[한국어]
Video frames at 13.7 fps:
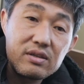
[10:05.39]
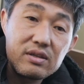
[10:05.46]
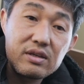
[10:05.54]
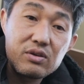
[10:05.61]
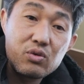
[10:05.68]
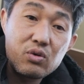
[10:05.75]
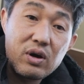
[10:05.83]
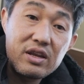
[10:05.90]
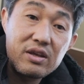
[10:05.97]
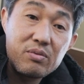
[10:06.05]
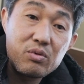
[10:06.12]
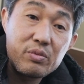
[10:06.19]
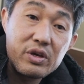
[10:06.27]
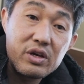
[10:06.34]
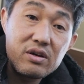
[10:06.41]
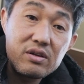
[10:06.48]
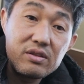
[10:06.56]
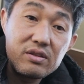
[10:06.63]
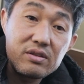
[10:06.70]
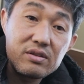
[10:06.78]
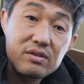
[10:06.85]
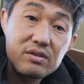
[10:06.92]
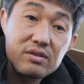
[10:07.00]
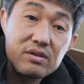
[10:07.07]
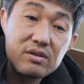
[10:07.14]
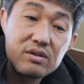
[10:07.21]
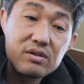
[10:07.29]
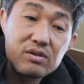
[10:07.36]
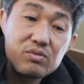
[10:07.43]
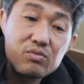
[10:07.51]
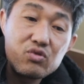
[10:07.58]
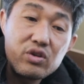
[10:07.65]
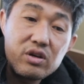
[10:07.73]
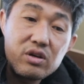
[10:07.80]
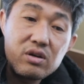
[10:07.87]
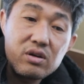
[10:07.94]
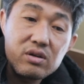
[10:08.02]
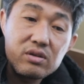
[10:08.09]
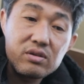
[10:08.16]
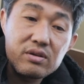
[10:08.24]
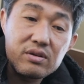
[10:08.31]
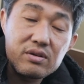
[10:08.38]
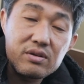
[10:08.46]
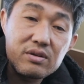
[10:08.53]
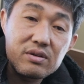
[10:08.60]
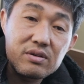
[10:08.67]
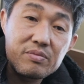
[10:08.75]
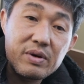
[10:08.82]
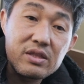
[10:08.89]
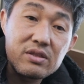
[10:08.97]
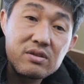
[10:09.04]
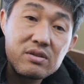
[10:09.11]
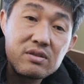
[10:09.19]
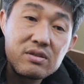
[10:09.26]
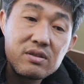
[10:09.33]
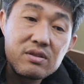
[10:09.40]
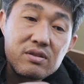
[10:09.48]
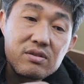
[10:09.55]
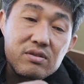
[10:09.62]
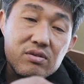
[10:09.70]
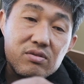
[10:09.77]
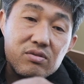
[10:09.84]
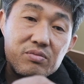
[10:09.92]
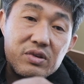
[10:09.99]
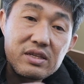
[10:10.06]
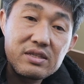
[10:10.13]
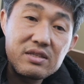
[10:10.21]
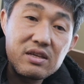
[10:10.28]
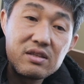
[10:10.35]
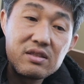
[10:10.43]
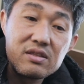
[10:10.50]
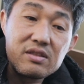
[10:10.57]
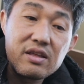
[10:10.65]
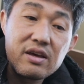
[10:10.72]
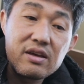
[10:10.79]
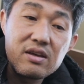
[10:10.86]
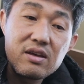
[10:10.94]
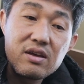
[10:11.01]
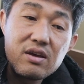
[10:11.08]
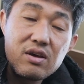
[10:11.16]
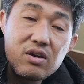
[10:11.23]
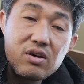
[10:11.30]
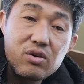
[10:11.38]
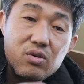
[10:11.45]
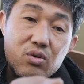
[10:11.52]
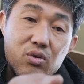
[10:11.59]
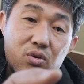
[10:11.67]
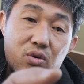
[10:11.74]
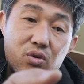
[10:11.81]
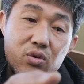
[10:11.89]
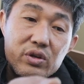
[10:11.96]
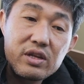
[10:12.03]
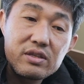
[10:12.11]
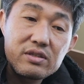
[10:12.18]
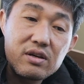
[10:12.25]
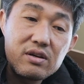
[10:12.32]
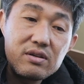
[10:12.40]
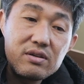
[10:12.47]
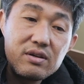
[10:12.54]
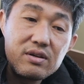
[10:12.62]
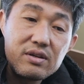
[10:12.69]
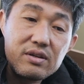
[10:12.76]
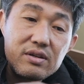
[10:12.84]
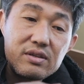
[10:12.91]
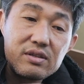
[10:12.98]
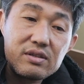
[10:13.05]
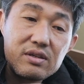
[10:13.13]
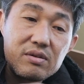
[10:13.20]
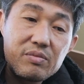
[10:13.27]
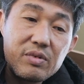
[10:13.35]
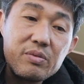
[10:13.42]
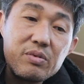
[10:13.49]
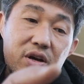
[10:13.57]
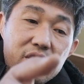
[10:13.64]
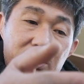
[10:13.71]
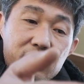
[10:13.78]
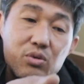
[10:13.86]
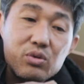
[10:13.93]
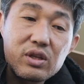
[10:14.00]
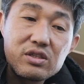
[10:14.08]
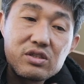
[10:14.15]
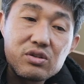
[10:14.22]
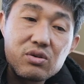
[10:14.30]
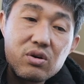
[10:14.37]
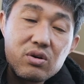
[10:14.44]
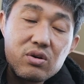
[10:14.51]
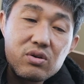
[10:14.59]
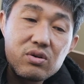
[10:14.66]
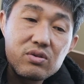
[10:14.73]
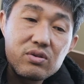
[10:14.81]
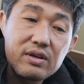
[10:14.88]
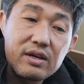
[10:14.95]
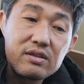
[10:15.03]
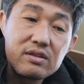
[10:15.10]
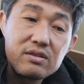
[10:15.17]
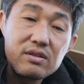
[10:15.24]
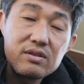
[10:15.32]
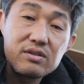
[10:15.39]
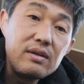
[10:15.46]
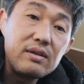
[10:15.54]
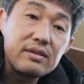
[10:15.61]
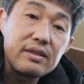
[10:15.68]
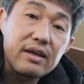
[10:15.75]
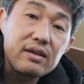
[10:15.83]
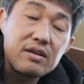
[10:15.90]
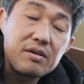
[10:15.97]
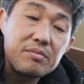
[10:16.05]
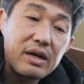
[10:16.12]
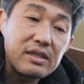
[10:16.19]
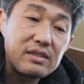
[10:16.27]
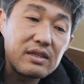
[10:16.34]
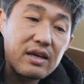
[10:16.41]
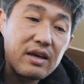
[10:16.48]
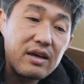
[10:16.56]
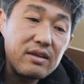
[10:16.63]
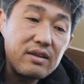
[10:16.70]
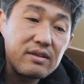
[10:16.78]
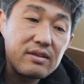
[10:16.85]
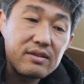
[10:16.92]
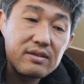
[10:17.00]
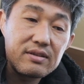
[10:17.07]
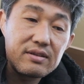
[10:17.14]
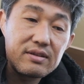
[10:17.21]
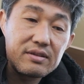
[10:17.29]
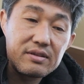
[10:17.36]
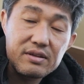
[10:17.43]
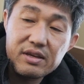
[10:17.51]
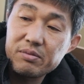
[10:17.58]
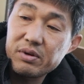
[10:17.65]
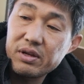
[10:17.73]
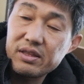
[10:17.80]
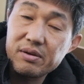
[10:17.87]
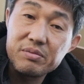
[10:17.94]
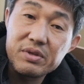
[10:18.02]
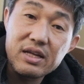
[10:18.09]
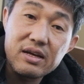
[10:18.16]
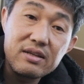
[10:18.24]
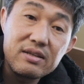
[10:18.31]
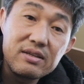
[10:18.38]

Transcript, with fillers: 네, 요 안에 보면 어, 그 부력을 받는 그런 플라스틱이 있는데 그걸로 인해서 이제 밸브가 열리고 닫히고 하는 네, 그런 방식의 어, 캐버레타입니다.